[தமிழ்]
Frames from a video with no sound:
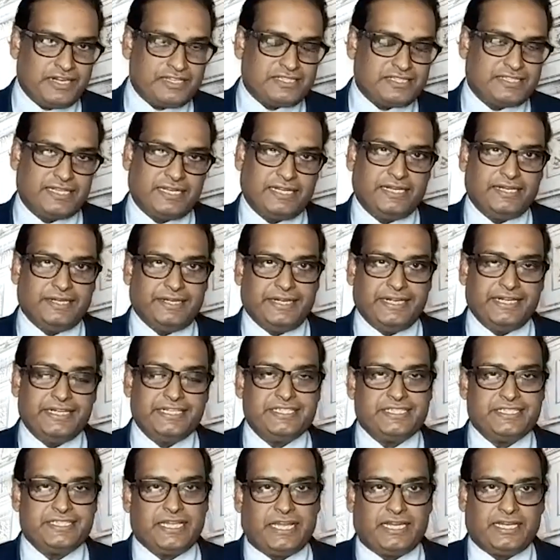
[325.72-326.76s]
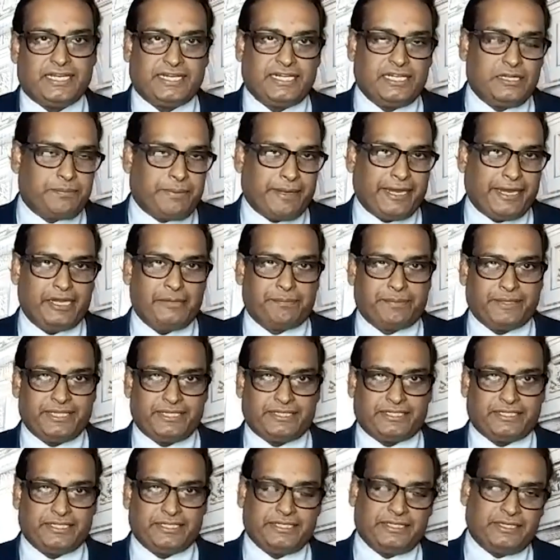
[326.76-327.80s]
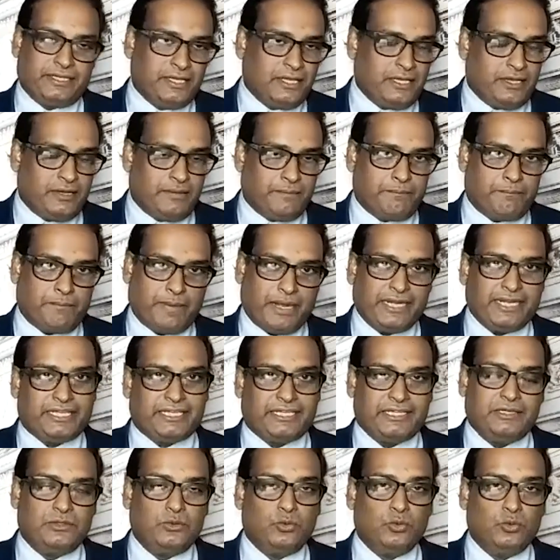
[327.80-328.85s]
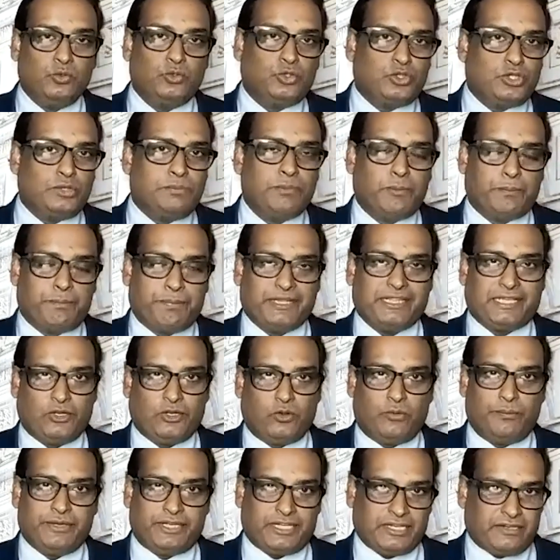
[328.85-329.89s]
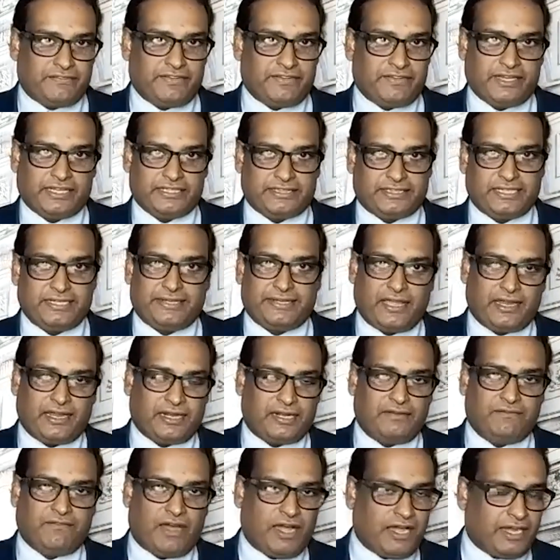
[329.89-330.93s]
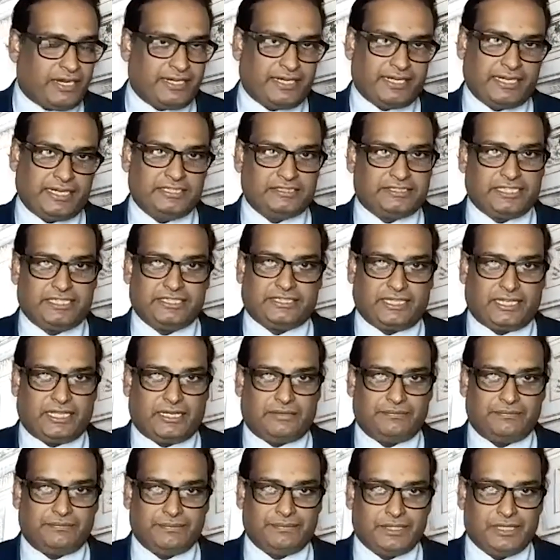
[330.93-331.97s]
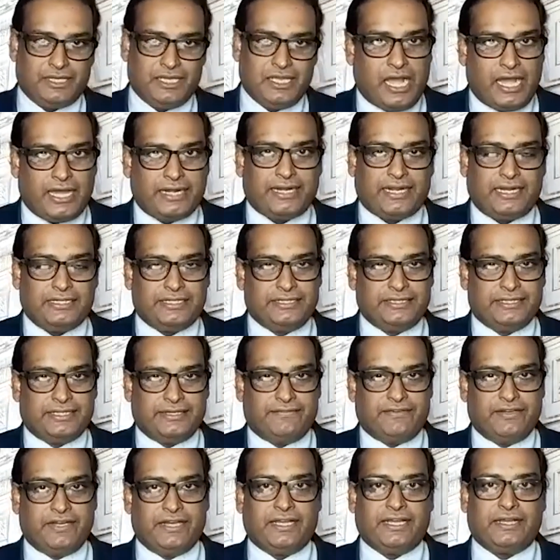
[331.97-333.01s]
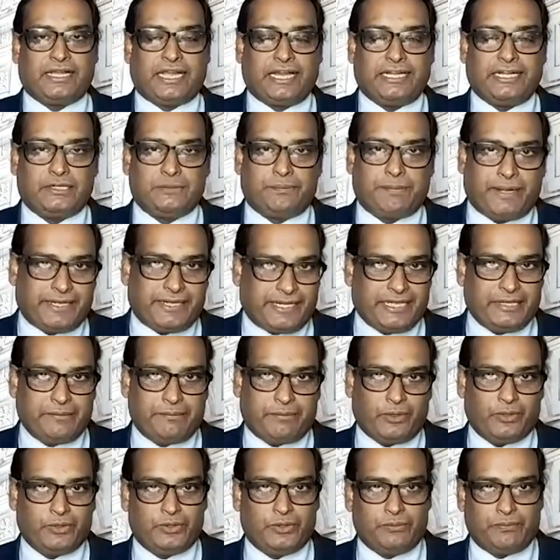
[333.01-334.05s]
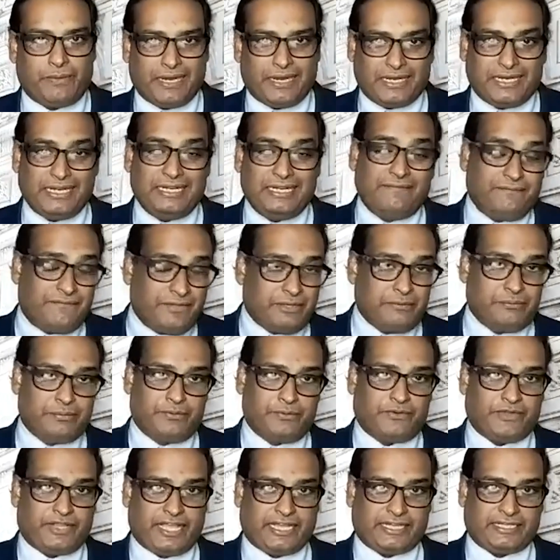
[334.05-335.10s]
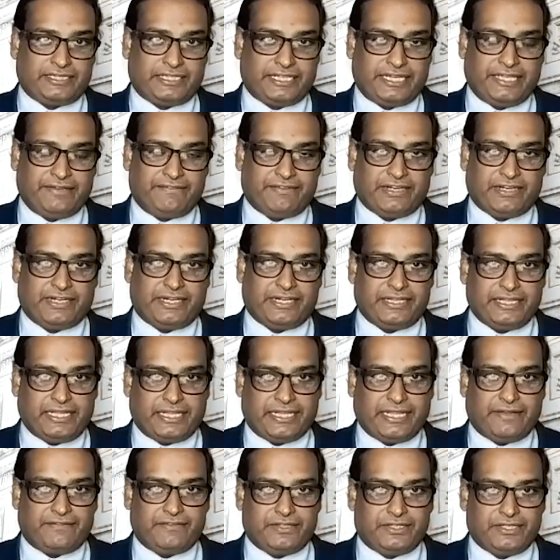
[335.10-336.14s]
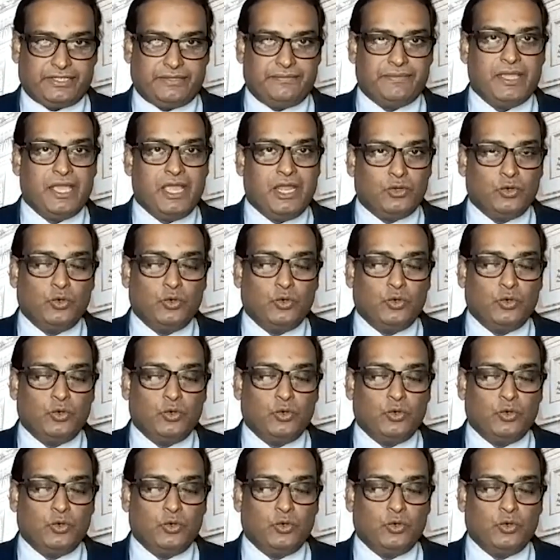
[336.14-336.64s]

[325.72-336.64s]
பிரான்சில் நெடுஞ்சாலைகளில் பயணிப்பதற்கு மணிக்கு நூற்றி முப்பது கிலோமீட்டர் வேகத்தில் நாங்கள் வாகனங்களை செலுத்தலாம் ஆனால் இந்த வேக கட்டுப்பாட்டை இப்பொழுது மக்கள் விரும்புவதாக தெரிய வருகின்றது அதாவது